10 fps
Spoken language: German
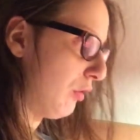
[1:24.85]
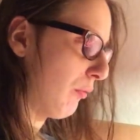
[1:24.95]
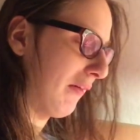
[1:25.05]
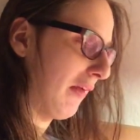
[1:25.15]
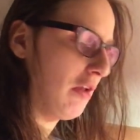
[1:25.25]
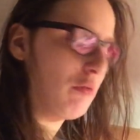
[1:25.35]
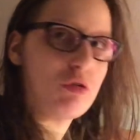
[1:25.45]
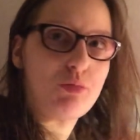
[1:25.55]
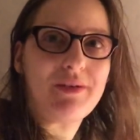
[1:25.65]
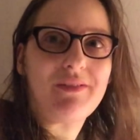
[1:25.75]
Ich weiß gar nicht,
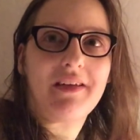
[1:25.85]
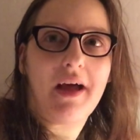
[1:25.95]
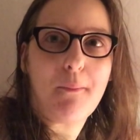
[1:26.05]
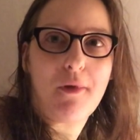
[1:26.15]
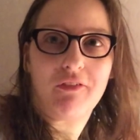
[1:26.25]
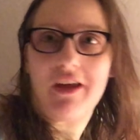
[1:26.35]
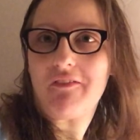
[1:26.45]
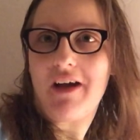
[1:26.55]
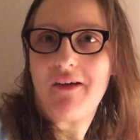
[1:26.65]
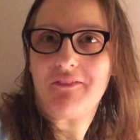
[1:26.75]
wie spät wir es haben. Auf jeden
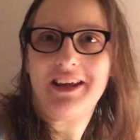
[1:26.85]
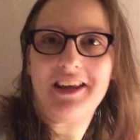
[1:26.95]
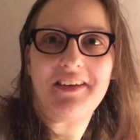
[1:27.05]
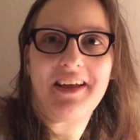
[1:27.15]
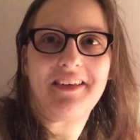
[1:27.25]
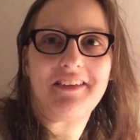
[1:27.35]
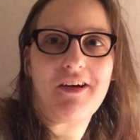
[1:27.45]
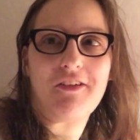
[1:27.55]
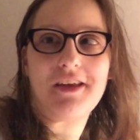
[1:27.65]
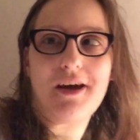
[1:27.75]
Fall haben wir die
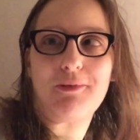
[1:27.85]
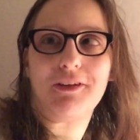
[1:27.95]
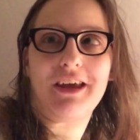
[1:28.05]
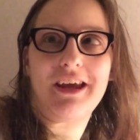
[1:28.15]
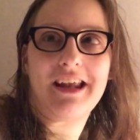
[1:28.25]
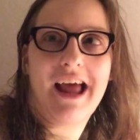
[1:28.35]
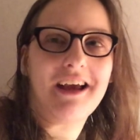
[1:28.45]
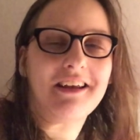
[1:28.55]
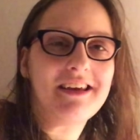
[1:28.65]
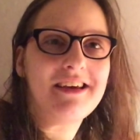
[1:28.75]
6000 Abos
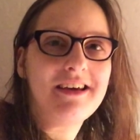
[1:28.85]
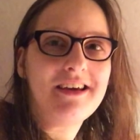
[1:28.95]
geknackt.